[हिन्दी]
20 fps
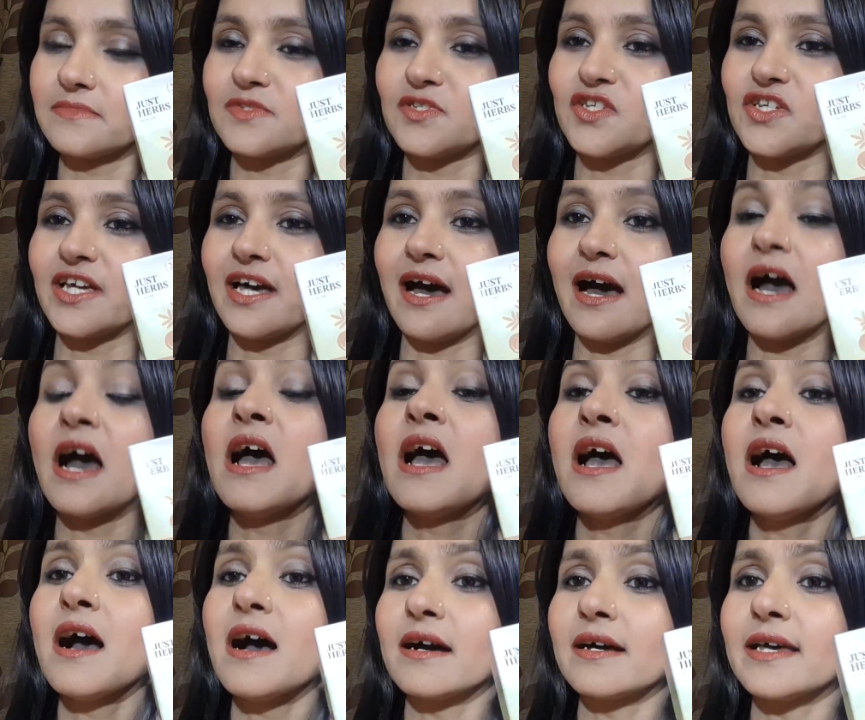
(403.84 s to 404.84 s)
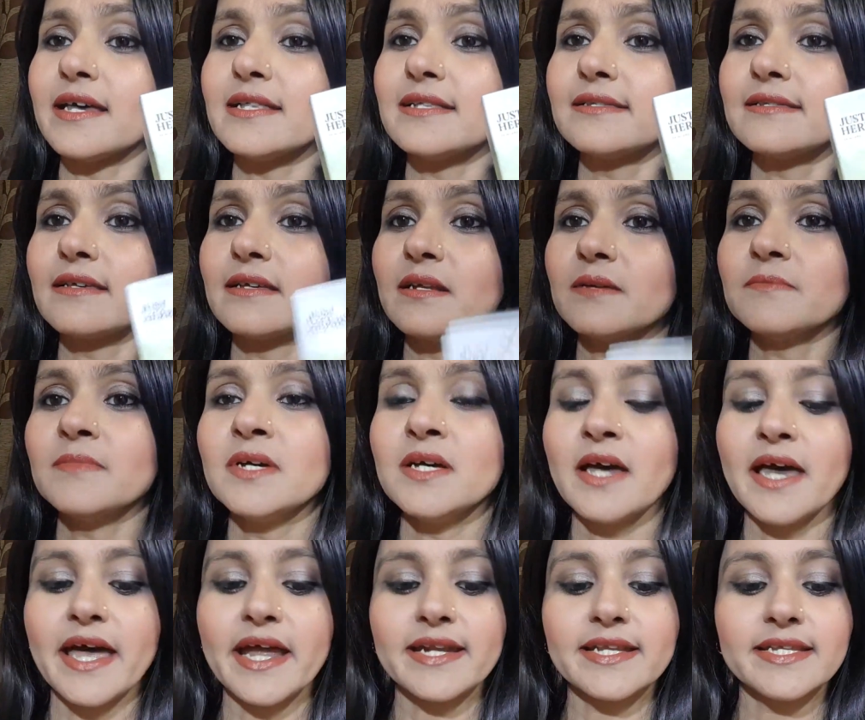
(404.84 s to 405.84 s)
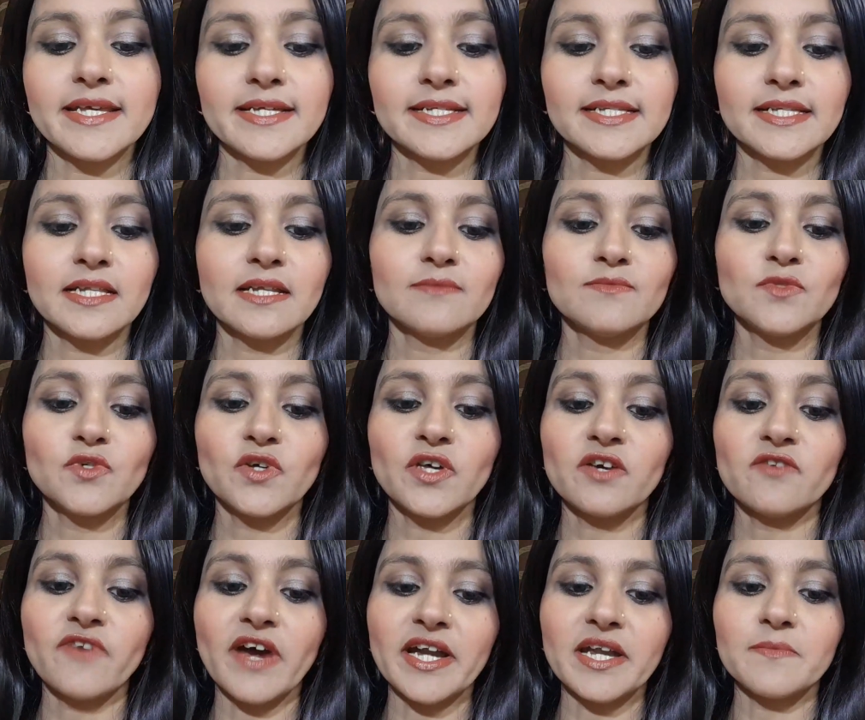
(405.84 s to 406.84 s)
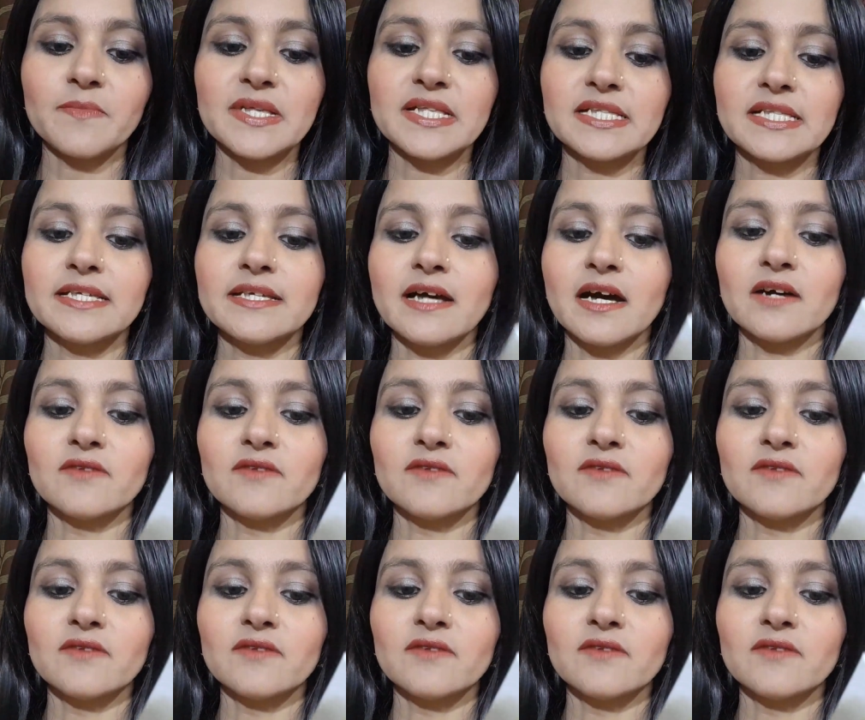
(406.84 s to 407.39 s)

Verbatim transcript: जी हाँ अगेंस्ट सिरम एंड ये सिरम जो है वाइटामिन सी